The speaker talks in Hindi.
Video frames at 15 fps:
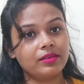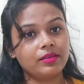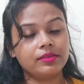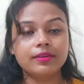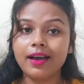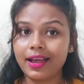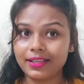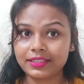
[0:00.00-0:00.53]
सो
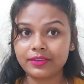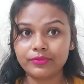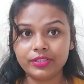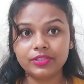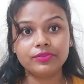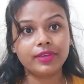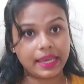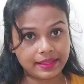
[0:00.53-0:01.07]
so, आज का
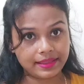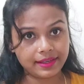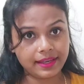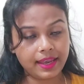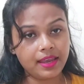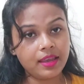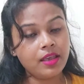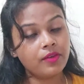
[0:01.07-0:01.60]
वीडियो यही तक
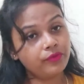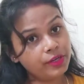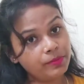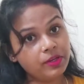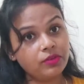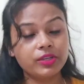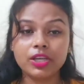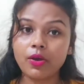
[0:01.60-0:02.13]
है फिर
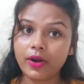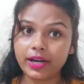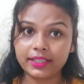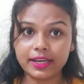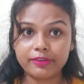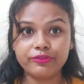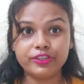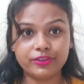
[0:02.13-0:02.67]
मिलूँगी और एक
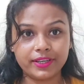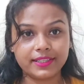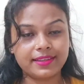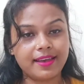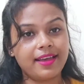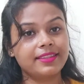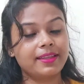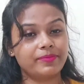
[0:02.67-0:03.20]
नए वीडियो के
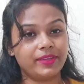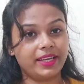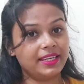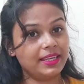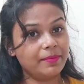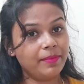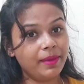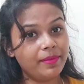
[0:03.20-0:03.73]
साथ तब तक के
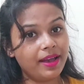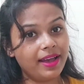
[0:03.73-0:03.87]
लिए बाय